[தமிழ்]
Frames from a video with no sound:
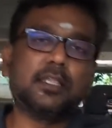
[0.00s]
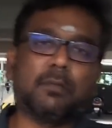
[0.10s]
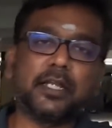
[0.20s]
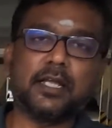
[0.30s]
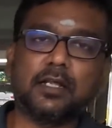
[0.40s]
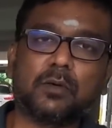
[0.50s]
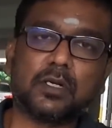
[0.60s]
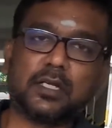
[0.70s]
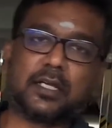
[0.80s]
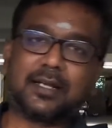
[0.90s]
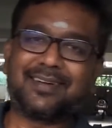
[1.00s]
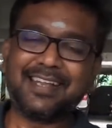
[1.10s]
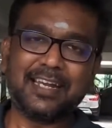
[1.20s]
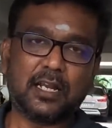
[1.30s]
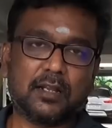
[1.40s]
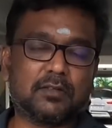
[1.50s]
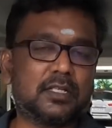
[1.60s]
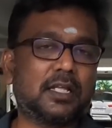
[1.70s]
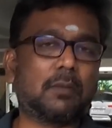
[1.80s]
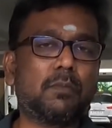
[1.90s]
இந்த மாதிரியான ஒரு கிளீனரில்
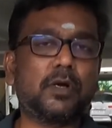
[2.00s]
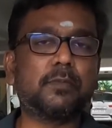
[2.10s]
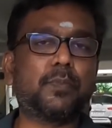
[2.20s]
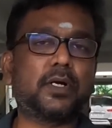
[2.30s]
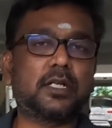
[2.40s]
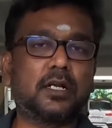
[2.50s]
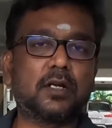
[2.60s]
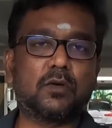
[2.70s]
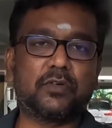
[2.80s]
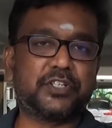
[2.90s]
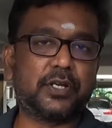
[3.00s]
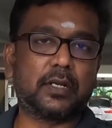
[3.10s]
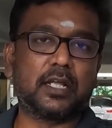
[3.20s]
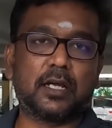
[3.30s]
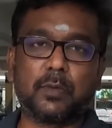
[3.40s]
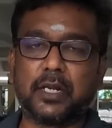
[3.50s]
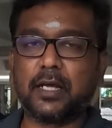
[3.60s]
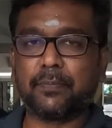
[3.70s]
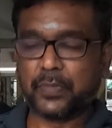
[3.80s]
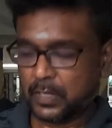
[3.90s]
வந்து ரொம்ப இம்பார்ட்டண்ட்டான ஒரு விஷயம் என்ன
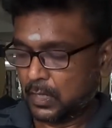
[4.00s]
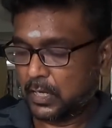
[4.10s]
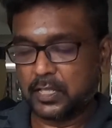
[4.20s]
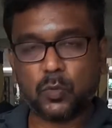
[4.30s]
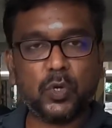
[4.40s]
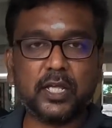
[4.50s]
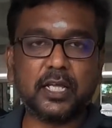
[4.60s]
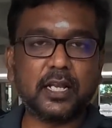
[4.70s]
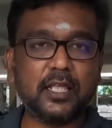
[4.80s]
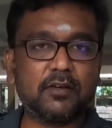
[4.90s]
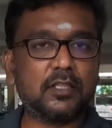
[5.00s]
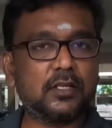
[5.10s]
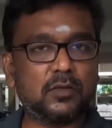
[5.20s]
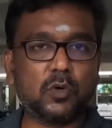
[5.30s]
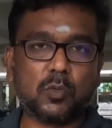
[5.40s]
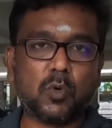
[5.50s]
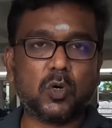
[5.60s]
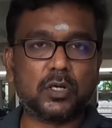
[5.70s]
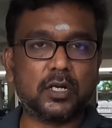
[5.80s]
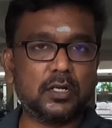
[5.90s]
அப்படின்னா இதுக்கு உள்ளே இருக்கிறதே வந்து ஒரு
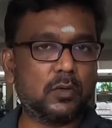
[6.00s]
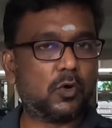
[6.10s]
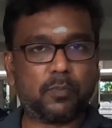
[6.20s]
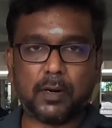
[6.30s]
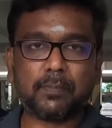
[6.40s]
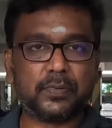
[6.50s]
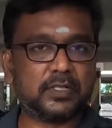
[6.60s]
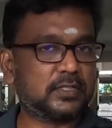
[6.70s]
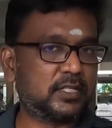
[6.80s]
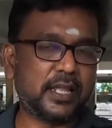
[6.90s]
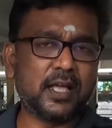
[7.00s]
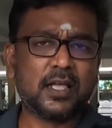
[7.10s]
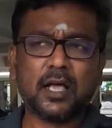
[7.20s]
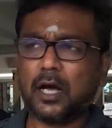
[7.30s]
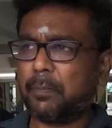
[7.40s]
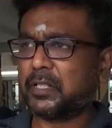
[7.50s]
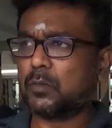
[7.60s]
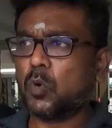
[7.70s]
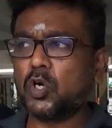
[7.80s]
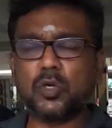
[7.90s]
மோட்ரு ஒரு பம்ப்பு சரியா அப்போ
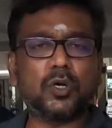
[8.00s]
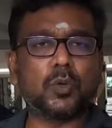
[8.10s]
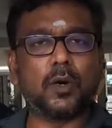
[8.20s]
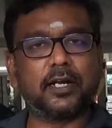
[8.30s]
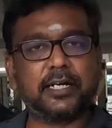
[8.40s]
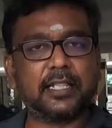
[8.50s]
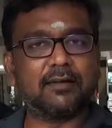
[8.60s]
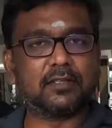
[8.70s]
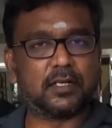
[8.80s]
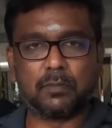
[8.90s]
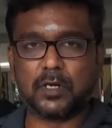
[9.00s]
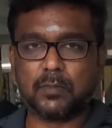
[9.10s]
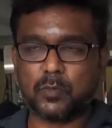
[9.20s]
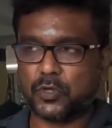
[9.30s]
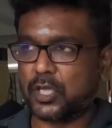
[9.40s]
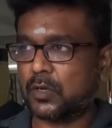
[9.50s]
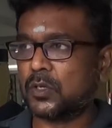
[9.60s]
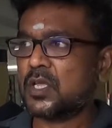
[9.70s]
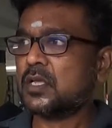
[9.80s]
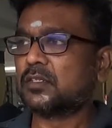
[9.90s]
அந்த மோட்டரோட குவாலிட்டி தான் வந்து ரொம்ப ரொம்ப
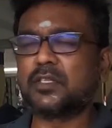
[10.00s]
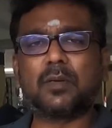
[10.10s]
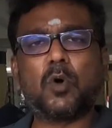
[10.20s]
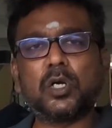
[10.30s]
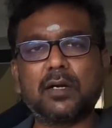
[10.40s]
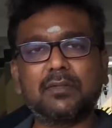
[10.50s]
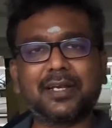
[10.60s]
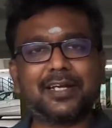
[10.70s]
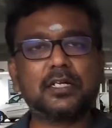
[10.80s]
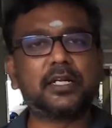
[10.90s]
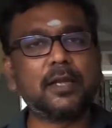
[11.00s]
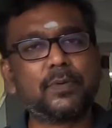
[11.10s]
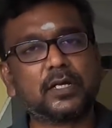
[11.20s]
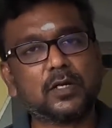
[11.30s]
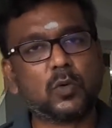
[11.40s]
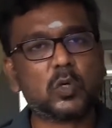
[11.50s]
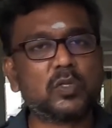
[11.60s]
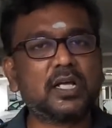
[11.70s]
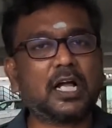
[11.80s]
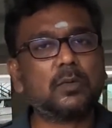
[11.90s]
முக்கியம் ஸோ இதில் மோட்டரில் வந்து ரெண்டு டைப் இருக்குது
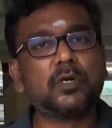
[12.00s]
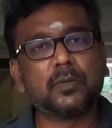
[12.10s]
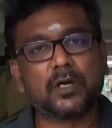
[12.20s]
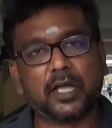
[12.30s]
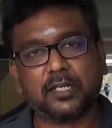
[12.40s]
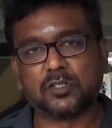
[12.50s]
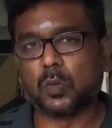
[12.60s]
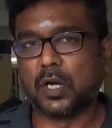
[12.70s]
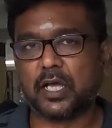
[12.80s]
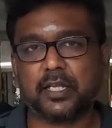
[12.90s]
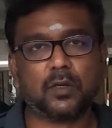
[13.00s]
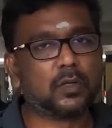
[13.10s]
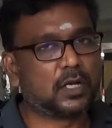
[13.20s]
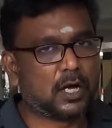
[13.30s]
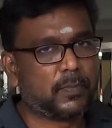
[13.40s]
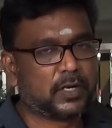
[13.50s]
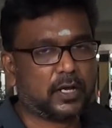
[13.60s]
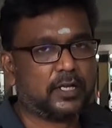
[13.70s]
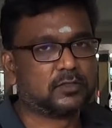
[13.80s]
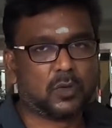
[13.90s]
ஒன்று வந்து அலுமினியம் காயில்னு சொல்லுவாங்க இன்னொன்று
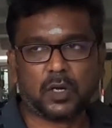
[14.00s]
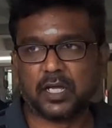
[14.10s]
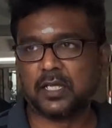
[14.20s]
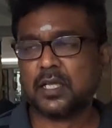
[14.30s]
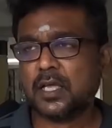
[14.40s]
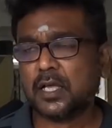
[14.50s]
காப்பர் காயில்னு சொல்லுவாங்க